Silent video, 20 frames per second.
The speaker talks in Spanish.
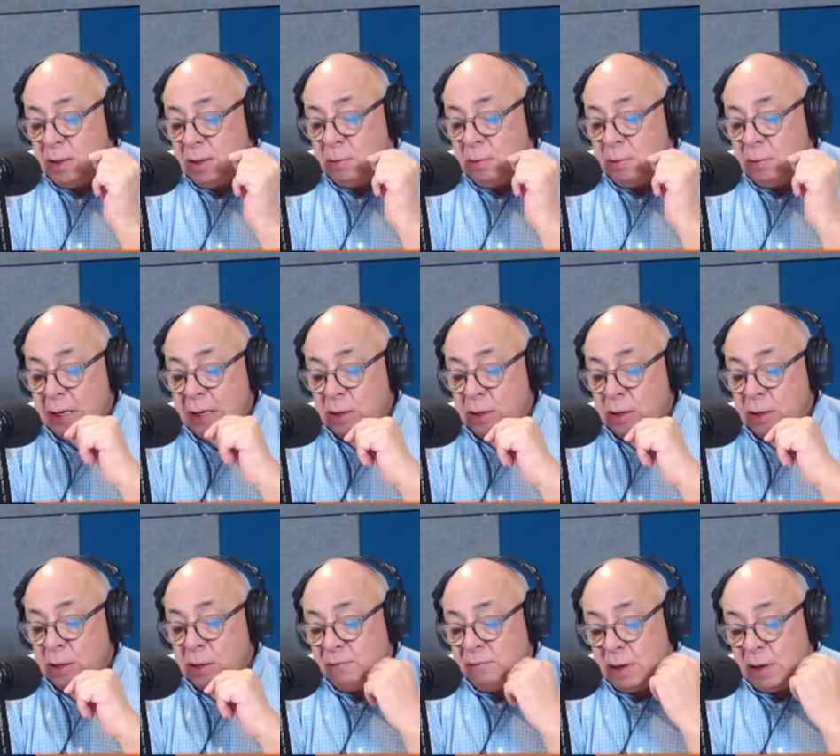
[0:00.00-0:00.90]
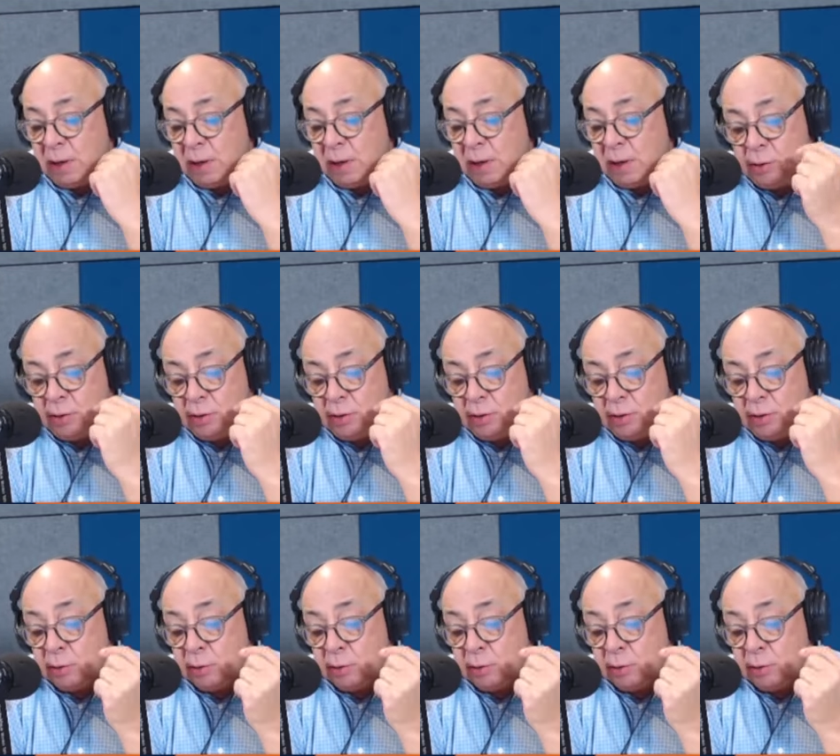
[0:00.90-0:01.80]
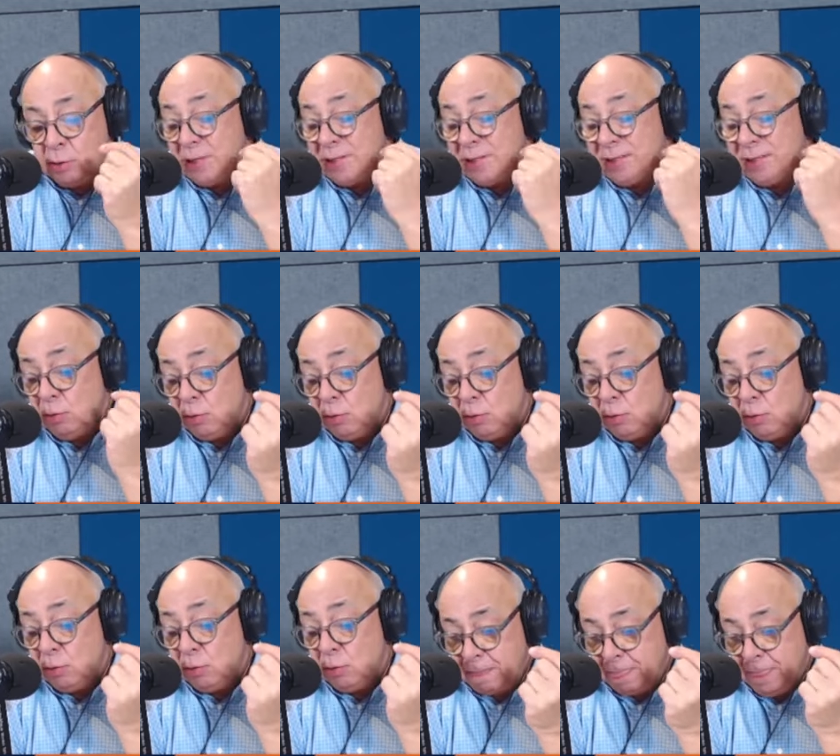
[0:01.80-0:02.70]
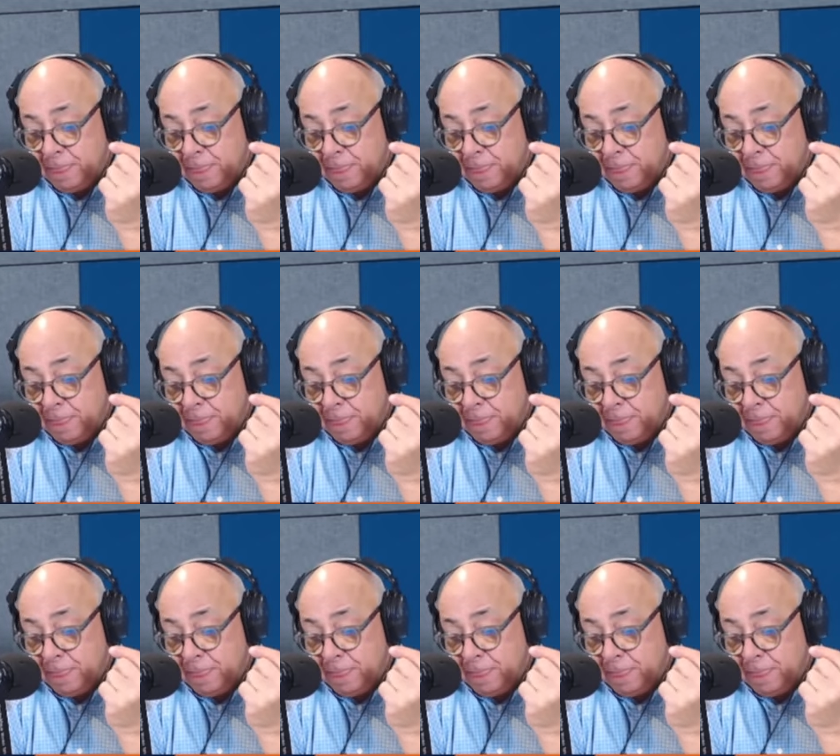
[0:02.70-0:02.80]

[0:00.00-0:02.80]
menos inflamación y menos colesterol.